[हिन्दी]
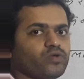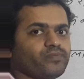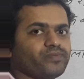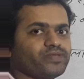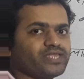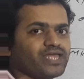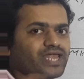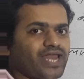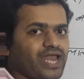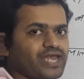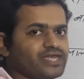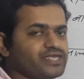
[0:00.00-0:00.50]
तो हमें
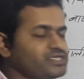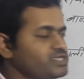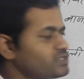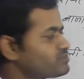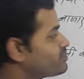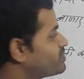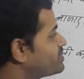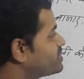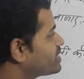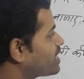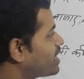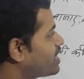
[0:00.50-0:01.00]
दलाली किस
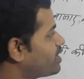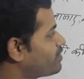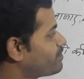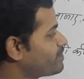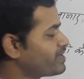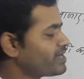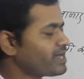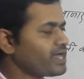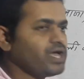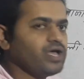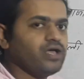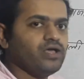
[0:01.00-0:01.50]
पे निकालना
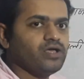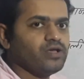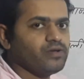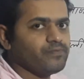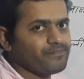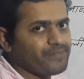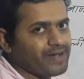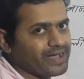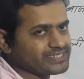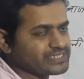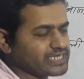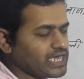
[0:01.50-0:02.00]
पड़ेगा
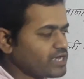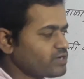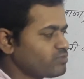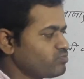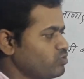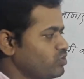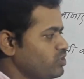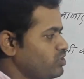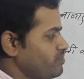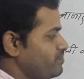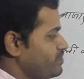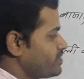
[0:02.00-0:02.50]
बाजार
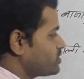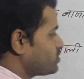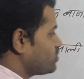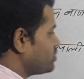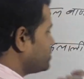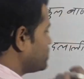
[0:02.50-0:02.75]
मूल्य पे तो